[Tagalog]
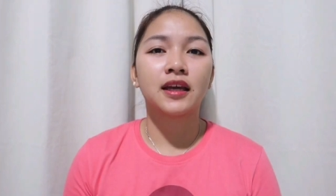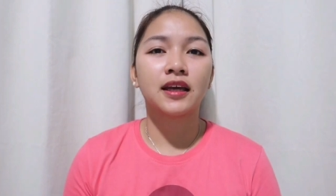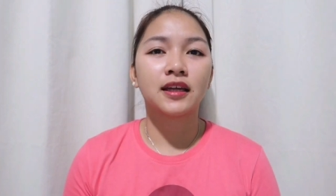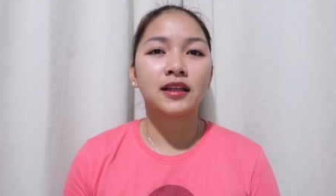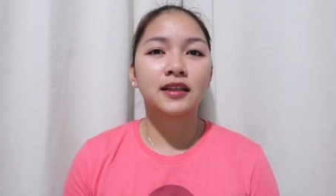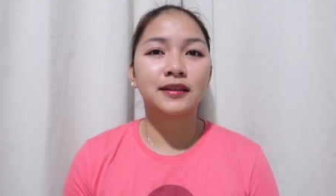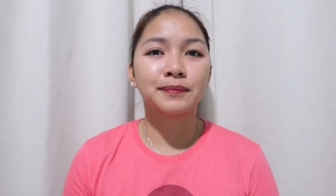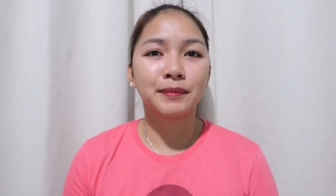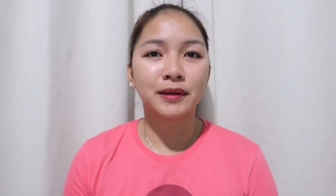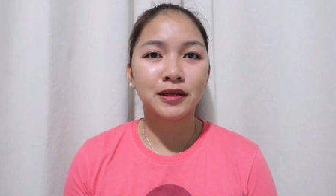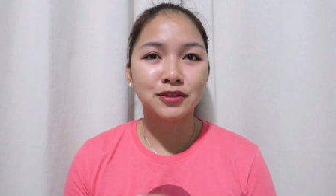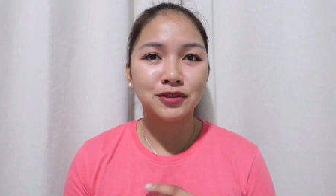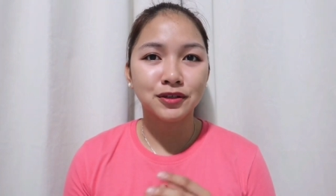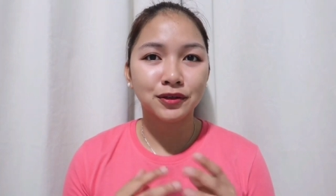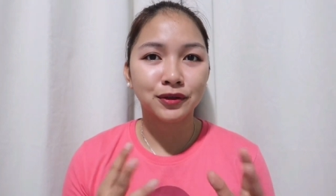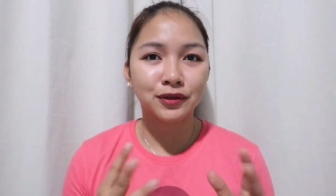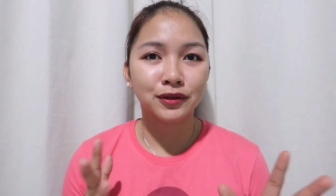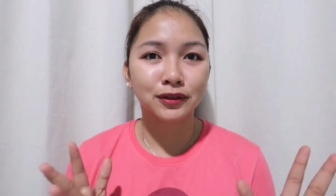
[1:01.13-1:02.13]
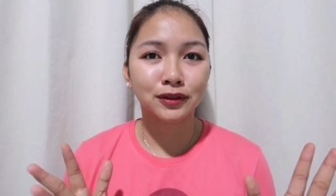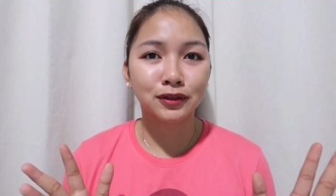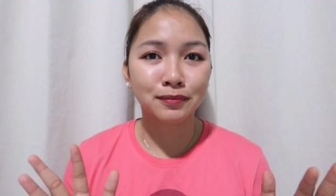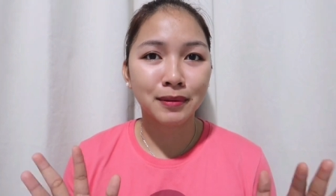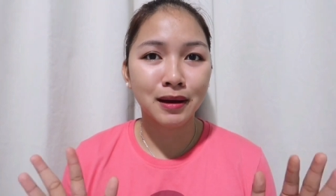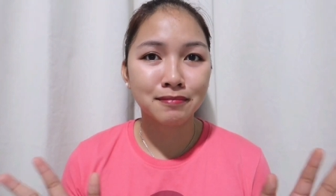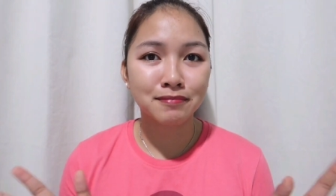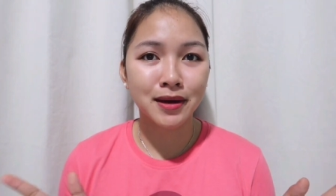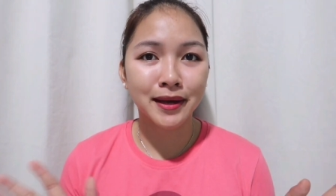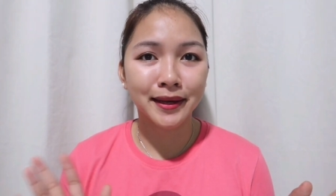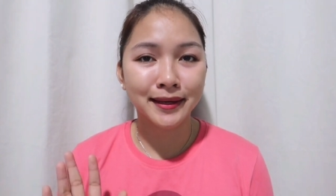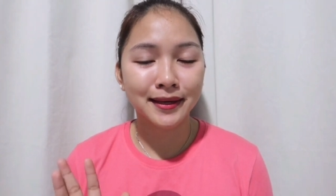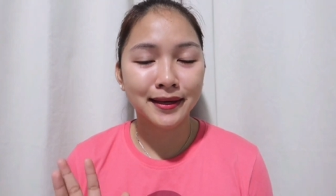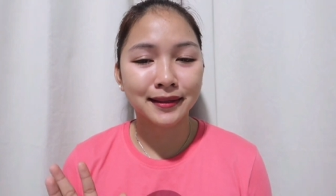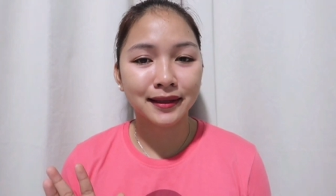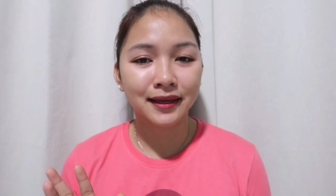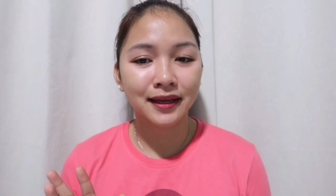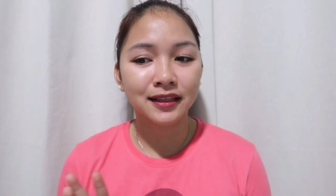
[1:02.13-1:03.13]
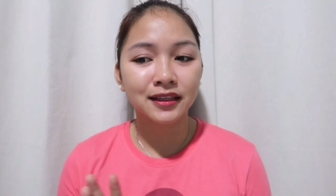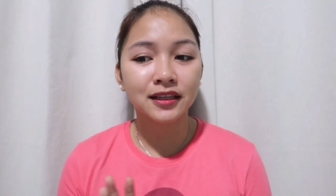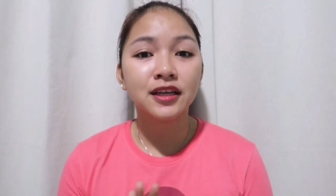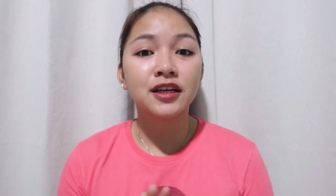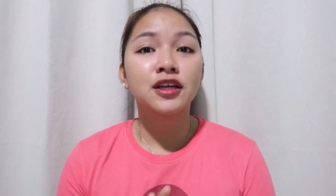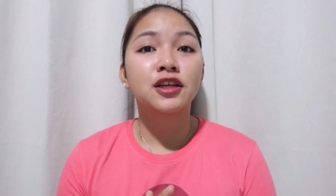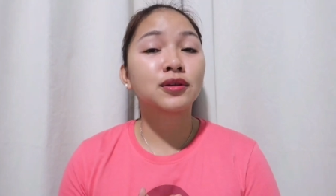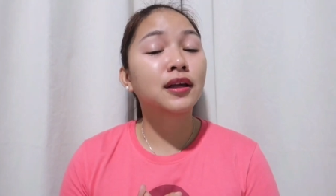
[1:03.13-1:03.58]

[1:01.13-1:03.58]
and medyo tumambay, ganyan.